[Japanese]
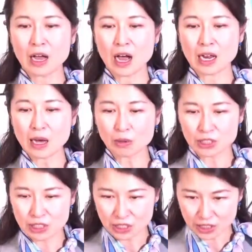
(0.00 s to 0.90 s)
腹を
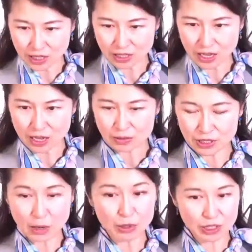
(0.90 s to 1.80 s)
地につけて伏
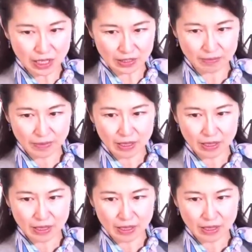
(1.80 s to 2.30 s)
せをしたり、